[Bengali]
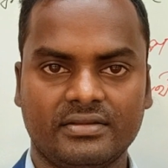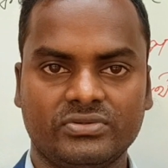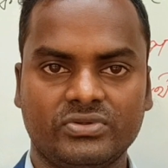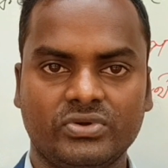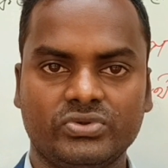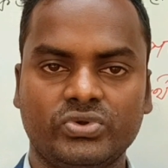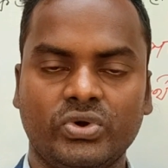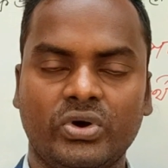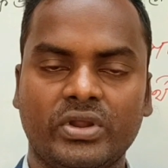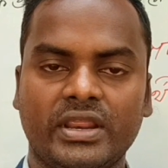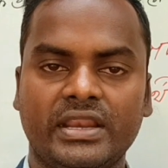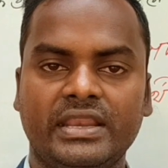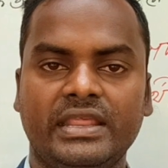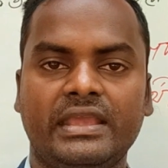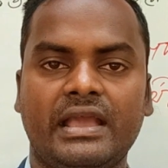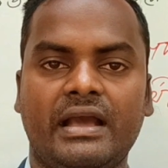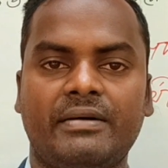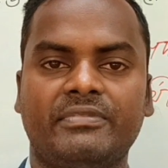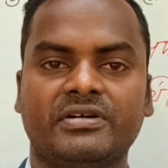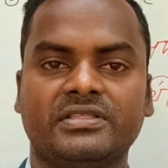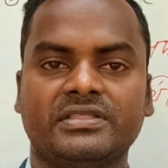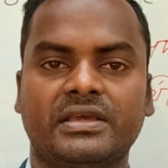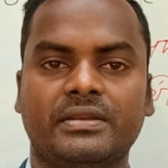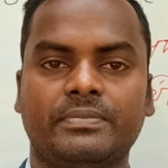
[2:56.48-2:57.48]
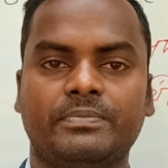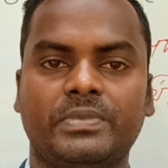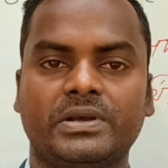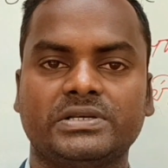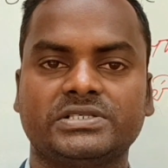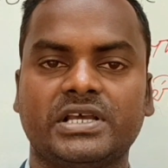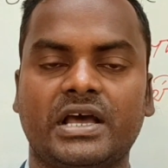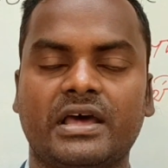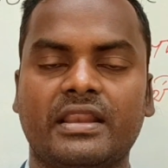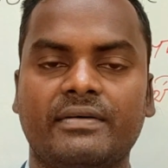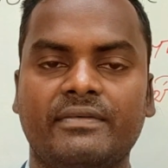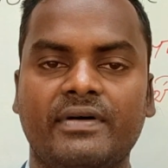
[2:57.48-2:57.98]
তো ধরে নিই আমাদের
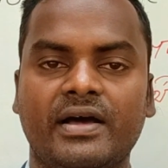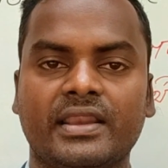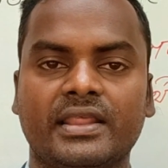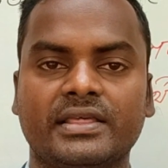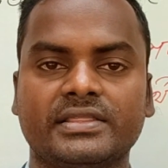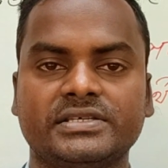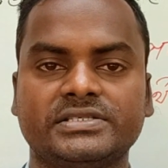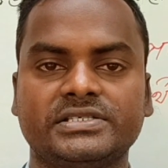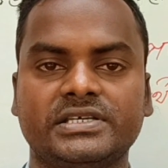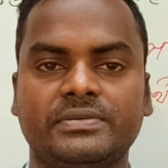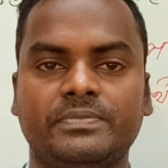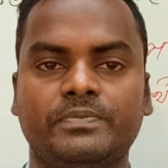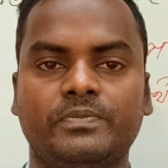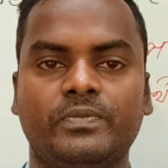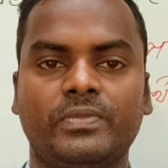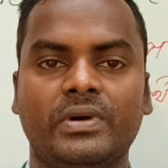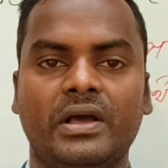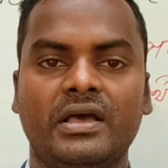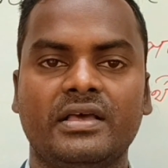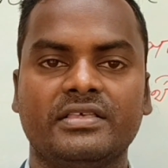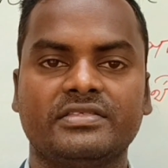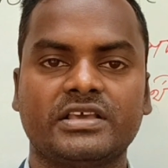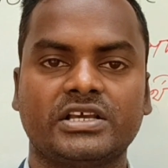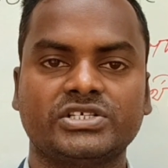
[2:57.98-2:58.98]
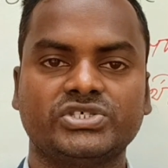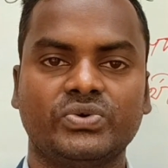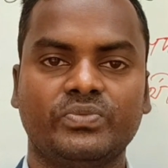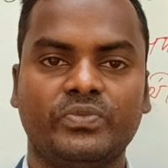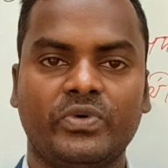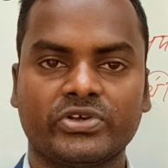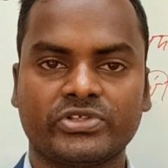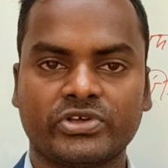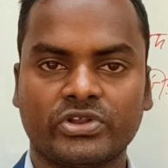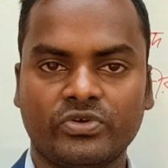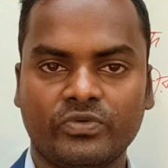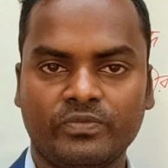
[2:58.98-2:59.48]
সারা বাংলাদেশে চারশো
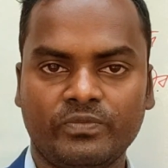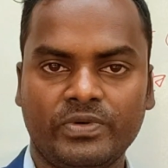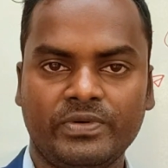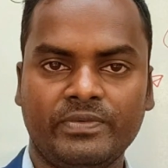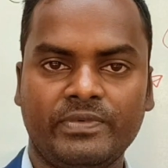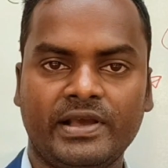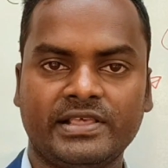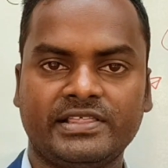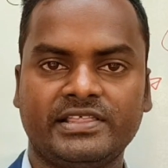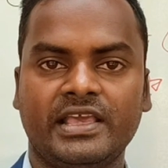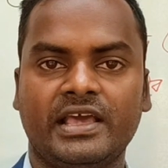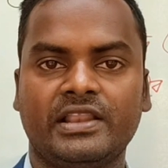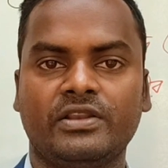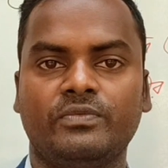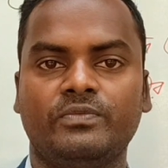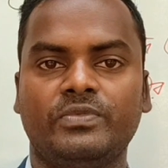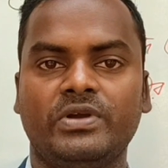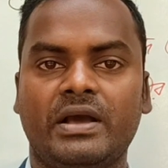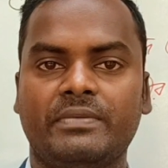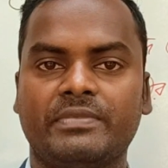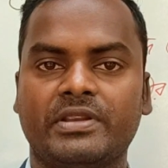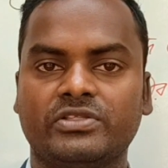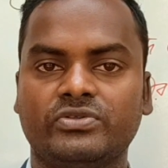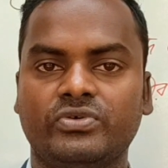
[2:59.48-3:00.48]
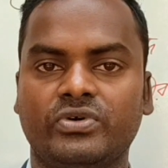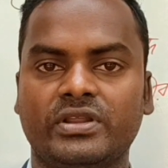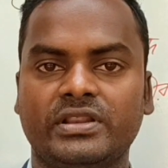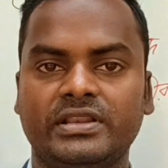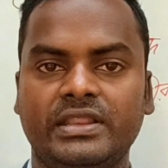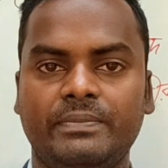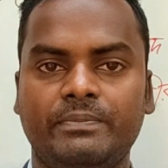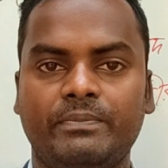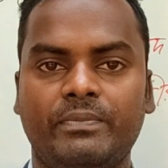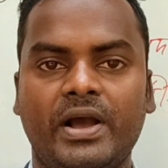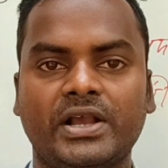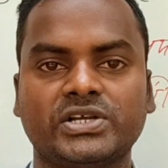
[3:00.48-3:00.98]
পঁচানব্বই বা ছিয়ানব্বই আমরা ধরে
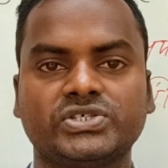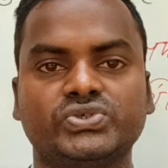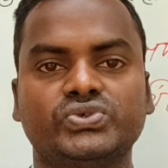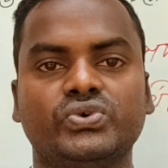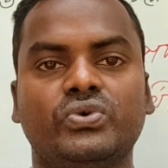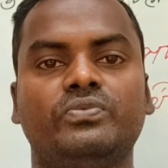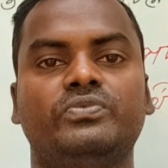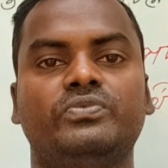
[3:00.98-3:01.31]
নিই পাঁচশো